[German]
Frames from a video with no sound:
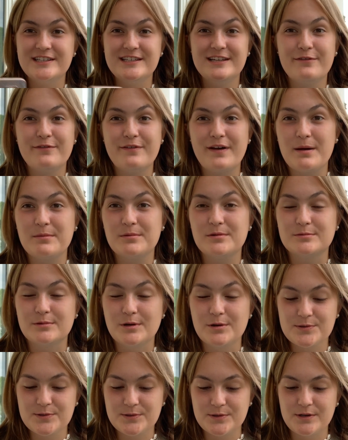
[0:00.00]
in der Farbe
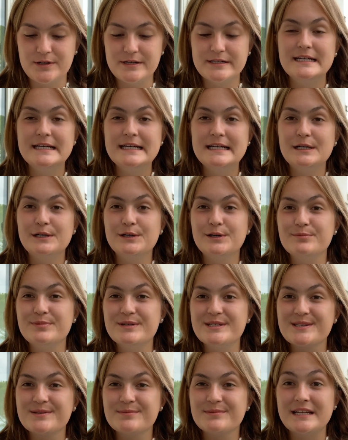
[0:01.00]
Rose Gold und
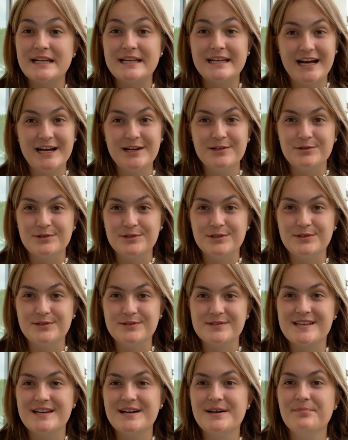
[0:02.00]
bin somit ein
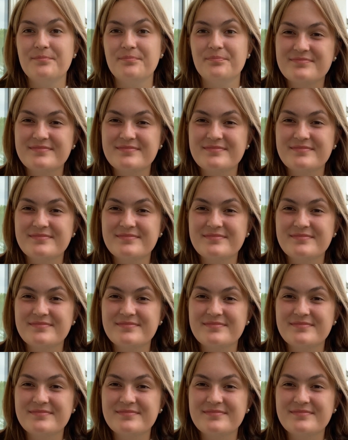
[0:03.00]
Android-User.